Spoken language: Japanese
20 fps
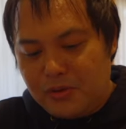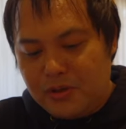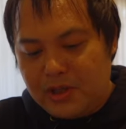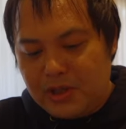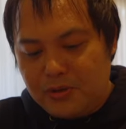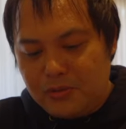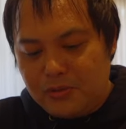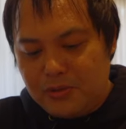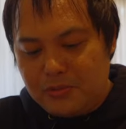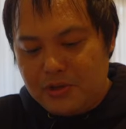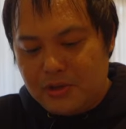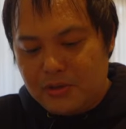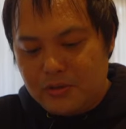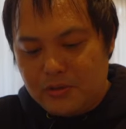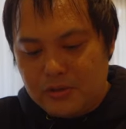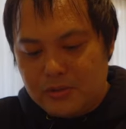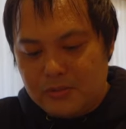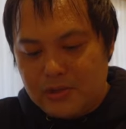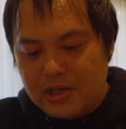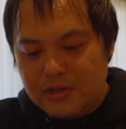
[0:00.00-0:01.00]
今日ね、土曜日という
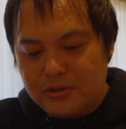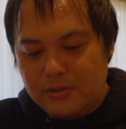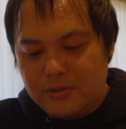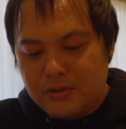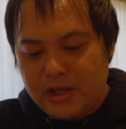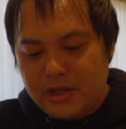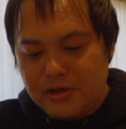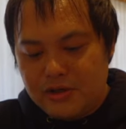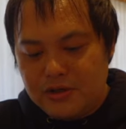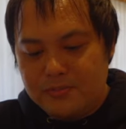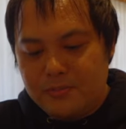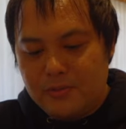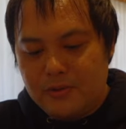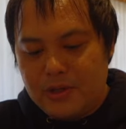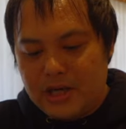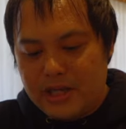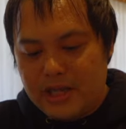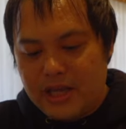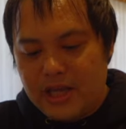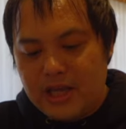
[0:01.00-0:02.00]
こともあるので、
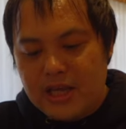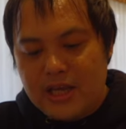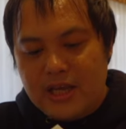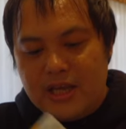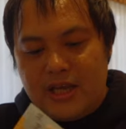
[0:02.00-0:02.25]
クーポンがね、